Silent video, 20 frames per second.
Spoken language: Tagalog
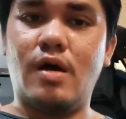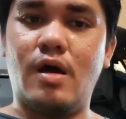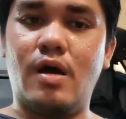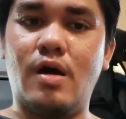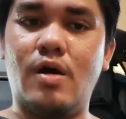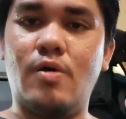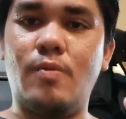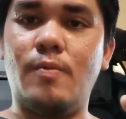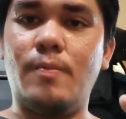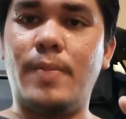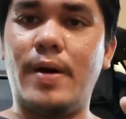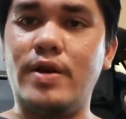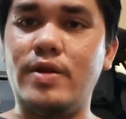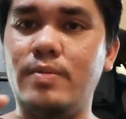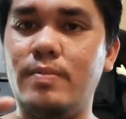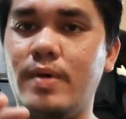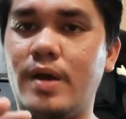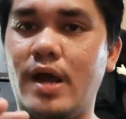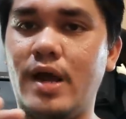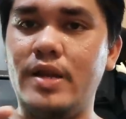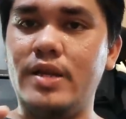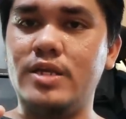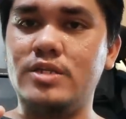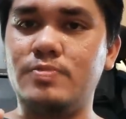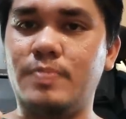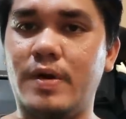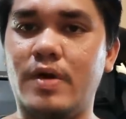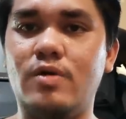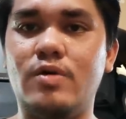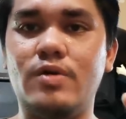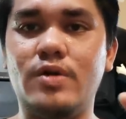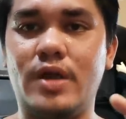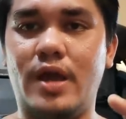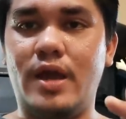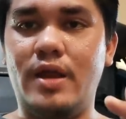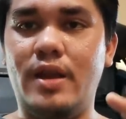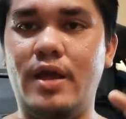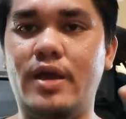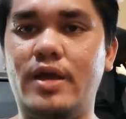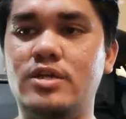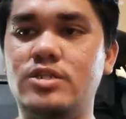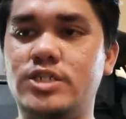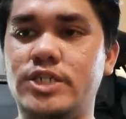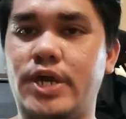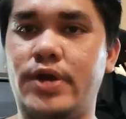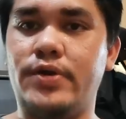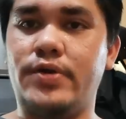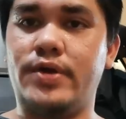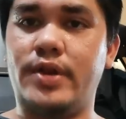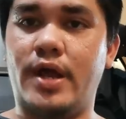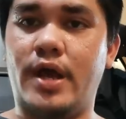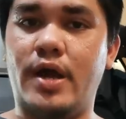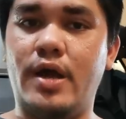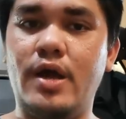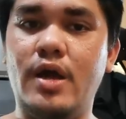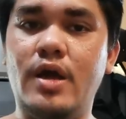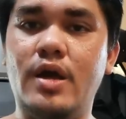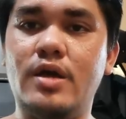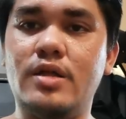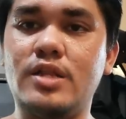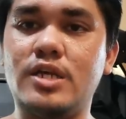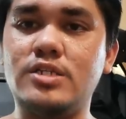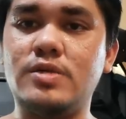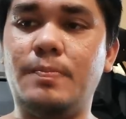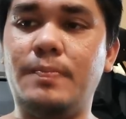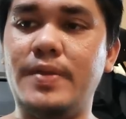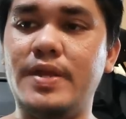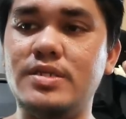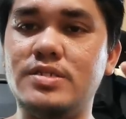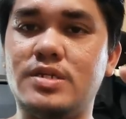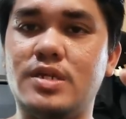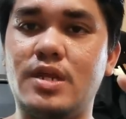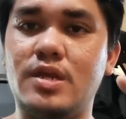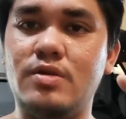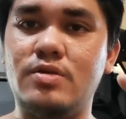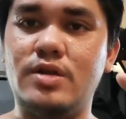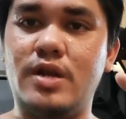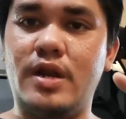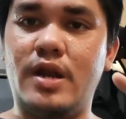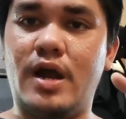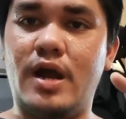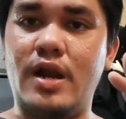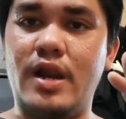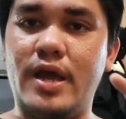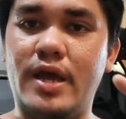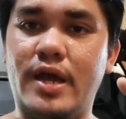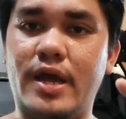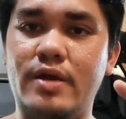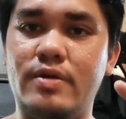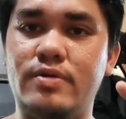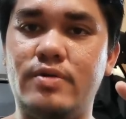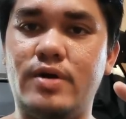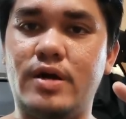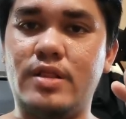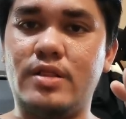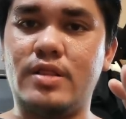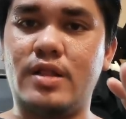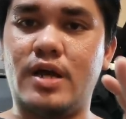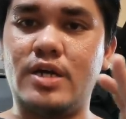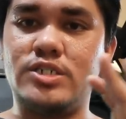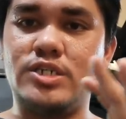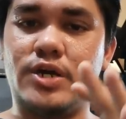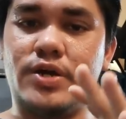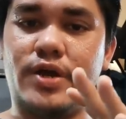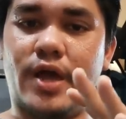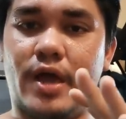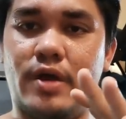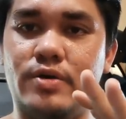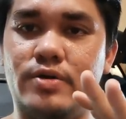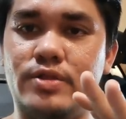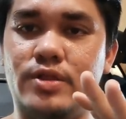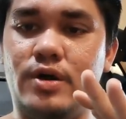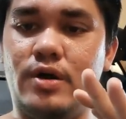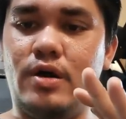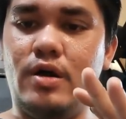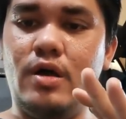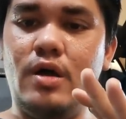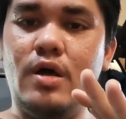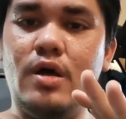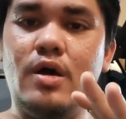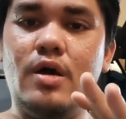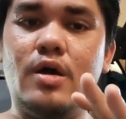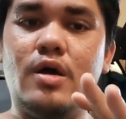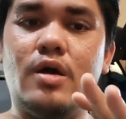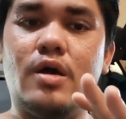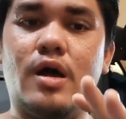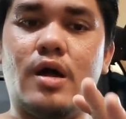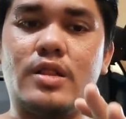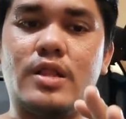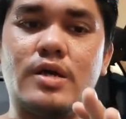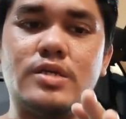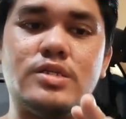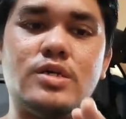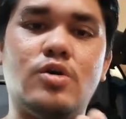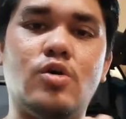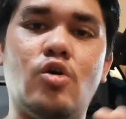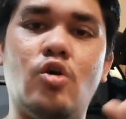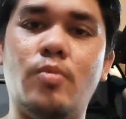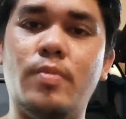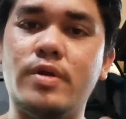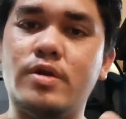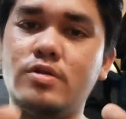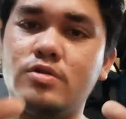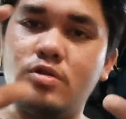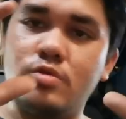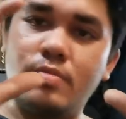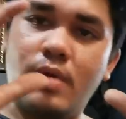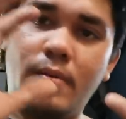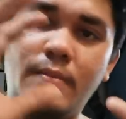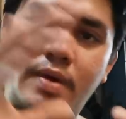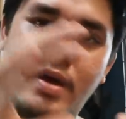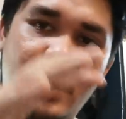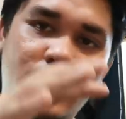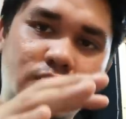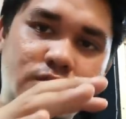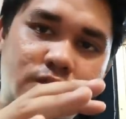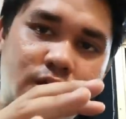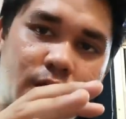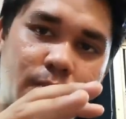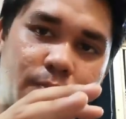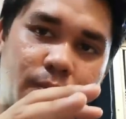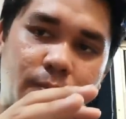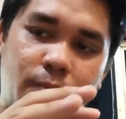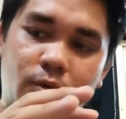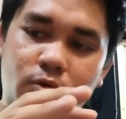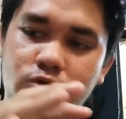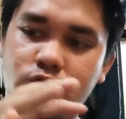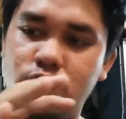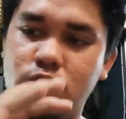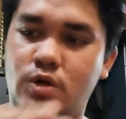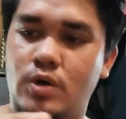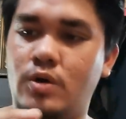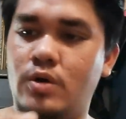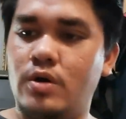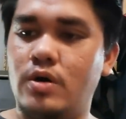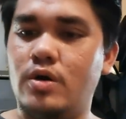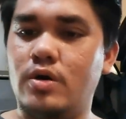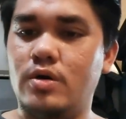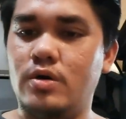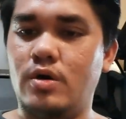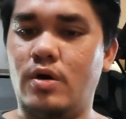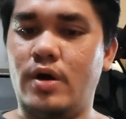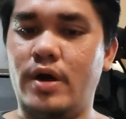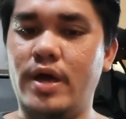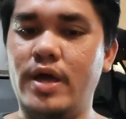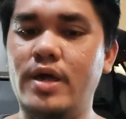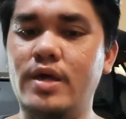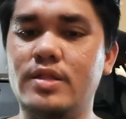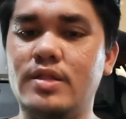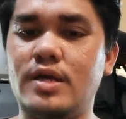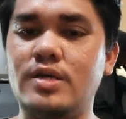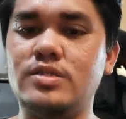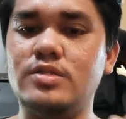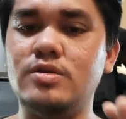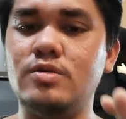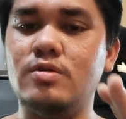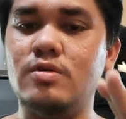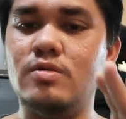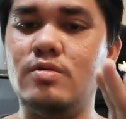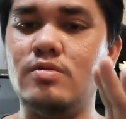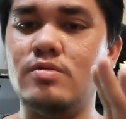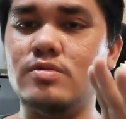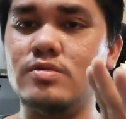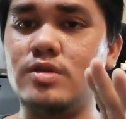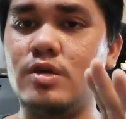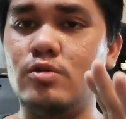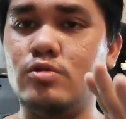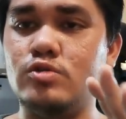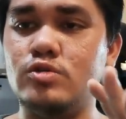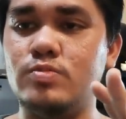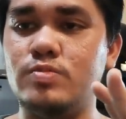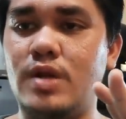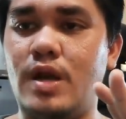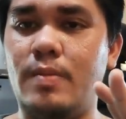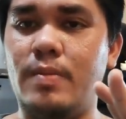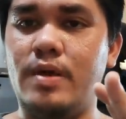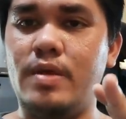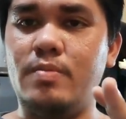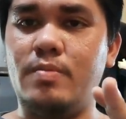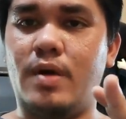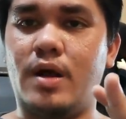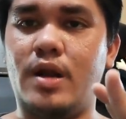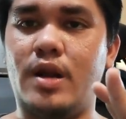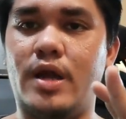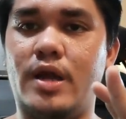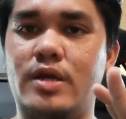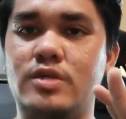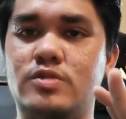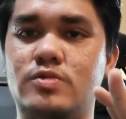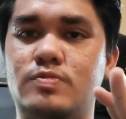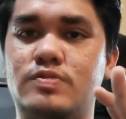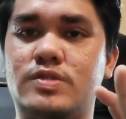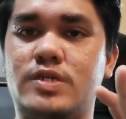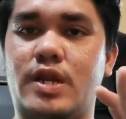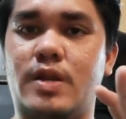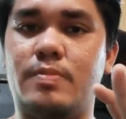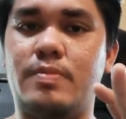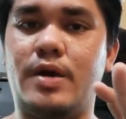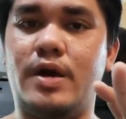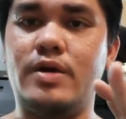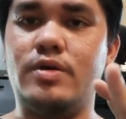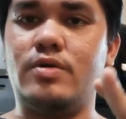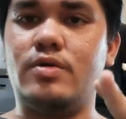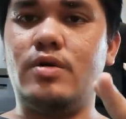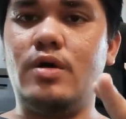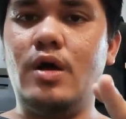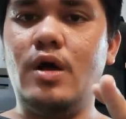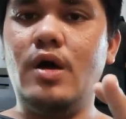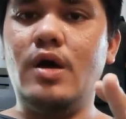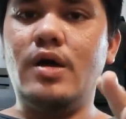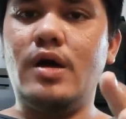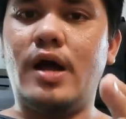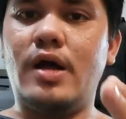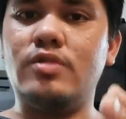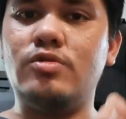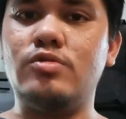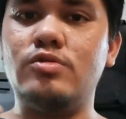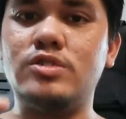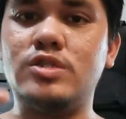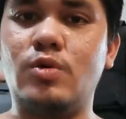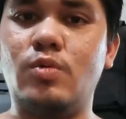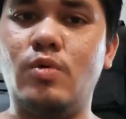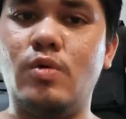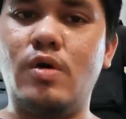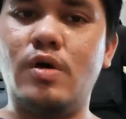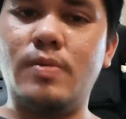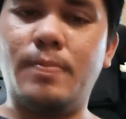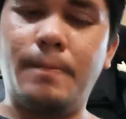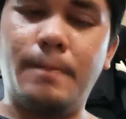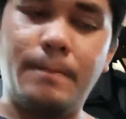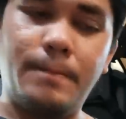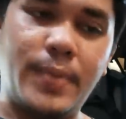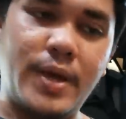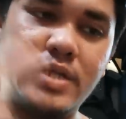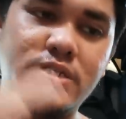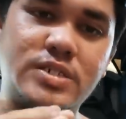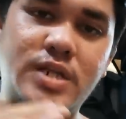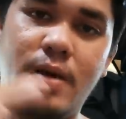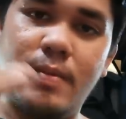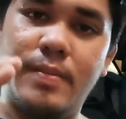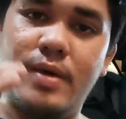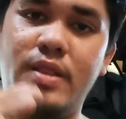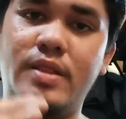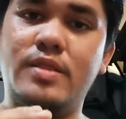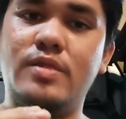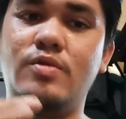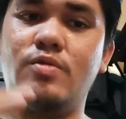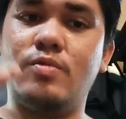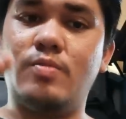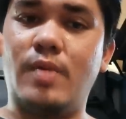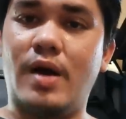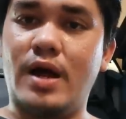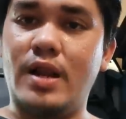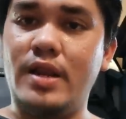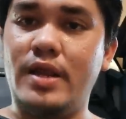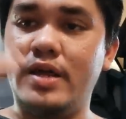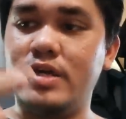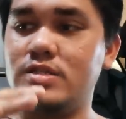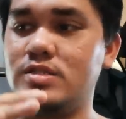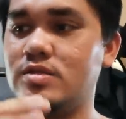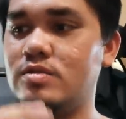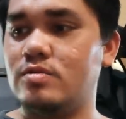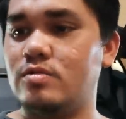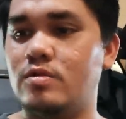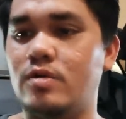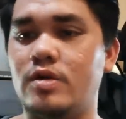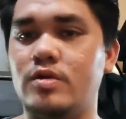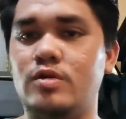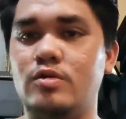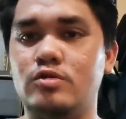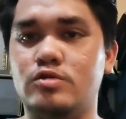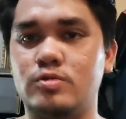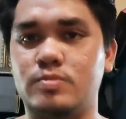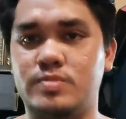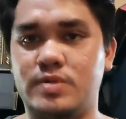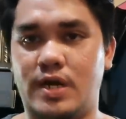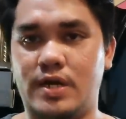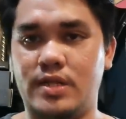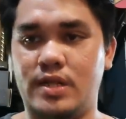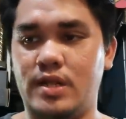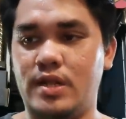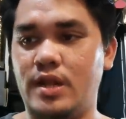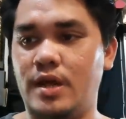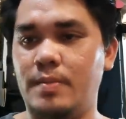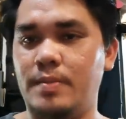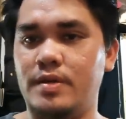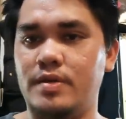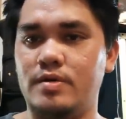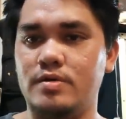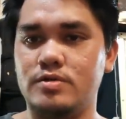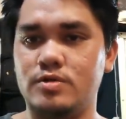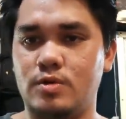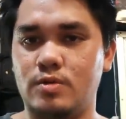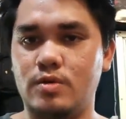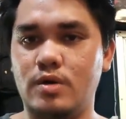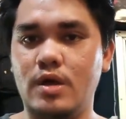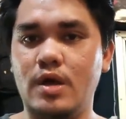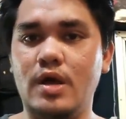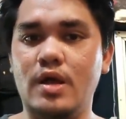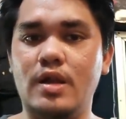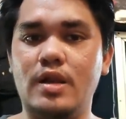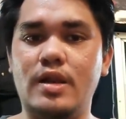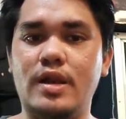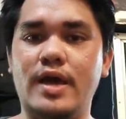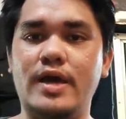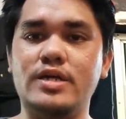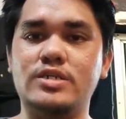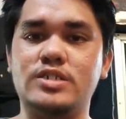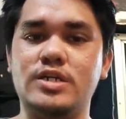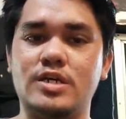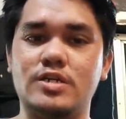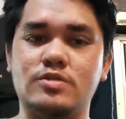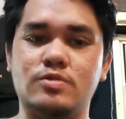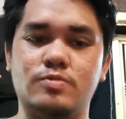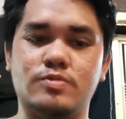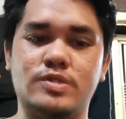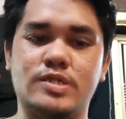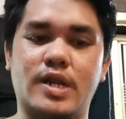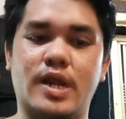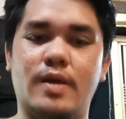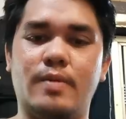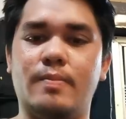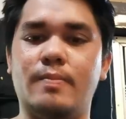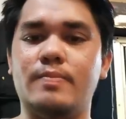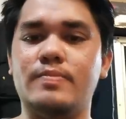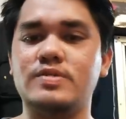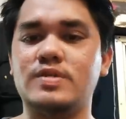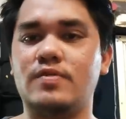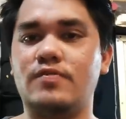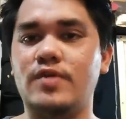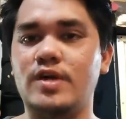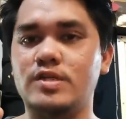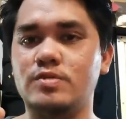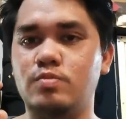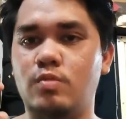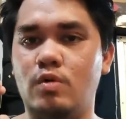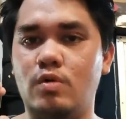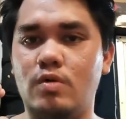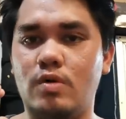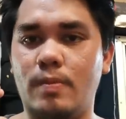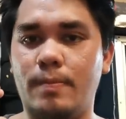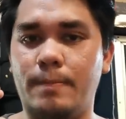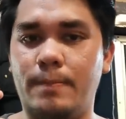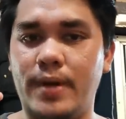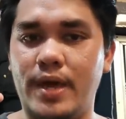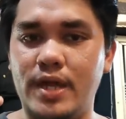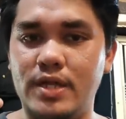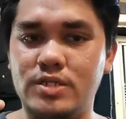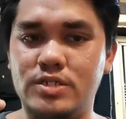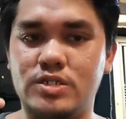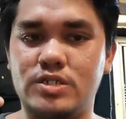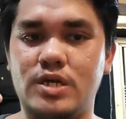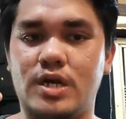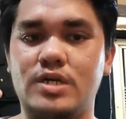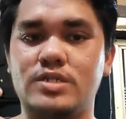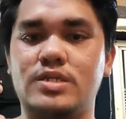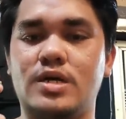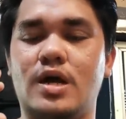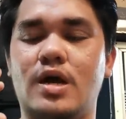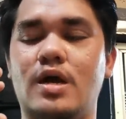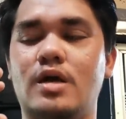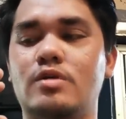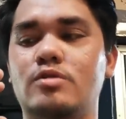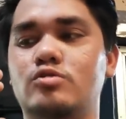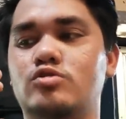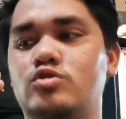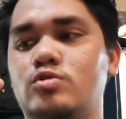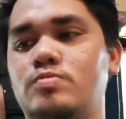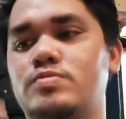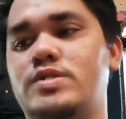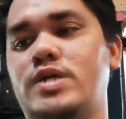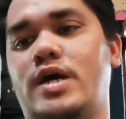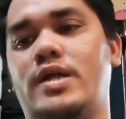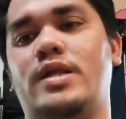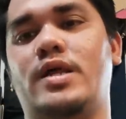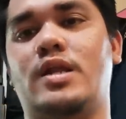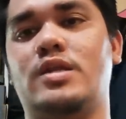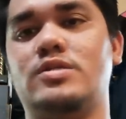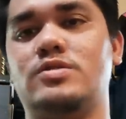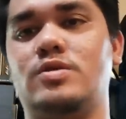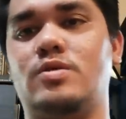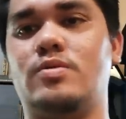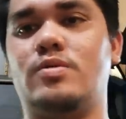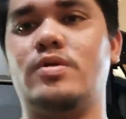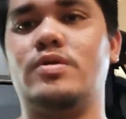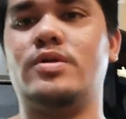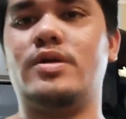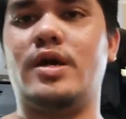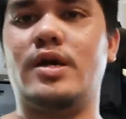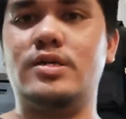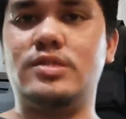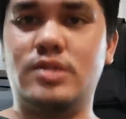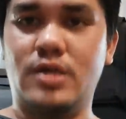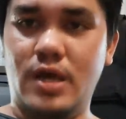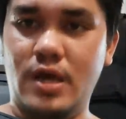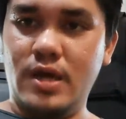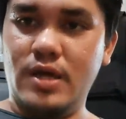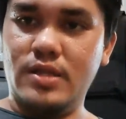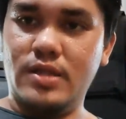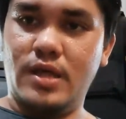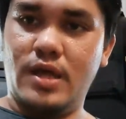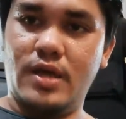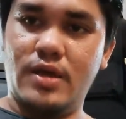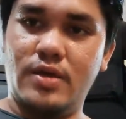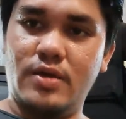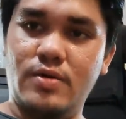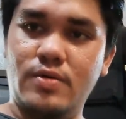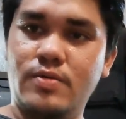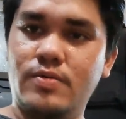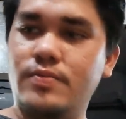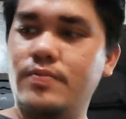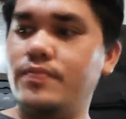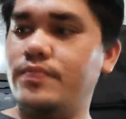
uh, kung paano yung mechanics. Pero yun nga, i-like and share nyo na. Tapos i-print screen nyo na nakalike kayo at nakashare kayo, no? At tapos i-comment nyo dun mamaya sa ipopost ko. Okay? Tapos yung sa YouTube namin, mag-like and subscribe na kayo. Andun sa uh, page namin, yung mga links kung ano YouTube channel namin, no? So, like, share, subscribe sa Facebook page, tsaka sa YouTube channel. So, yun guys. Thank you.